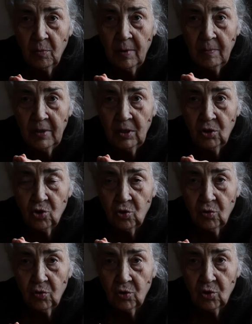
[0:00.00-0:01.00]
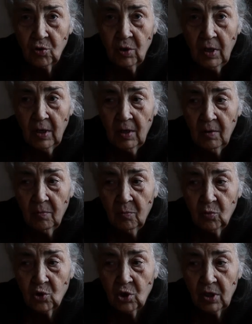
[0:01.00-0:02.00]
момент еще, что
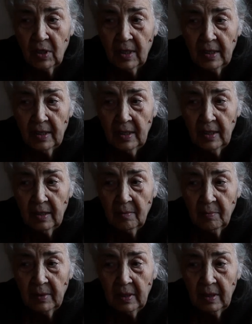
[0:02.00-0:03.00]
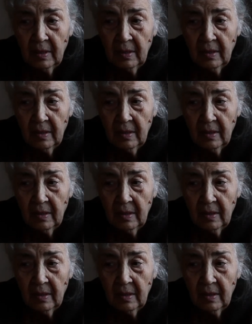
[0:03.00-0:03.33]
мужики какие-то были,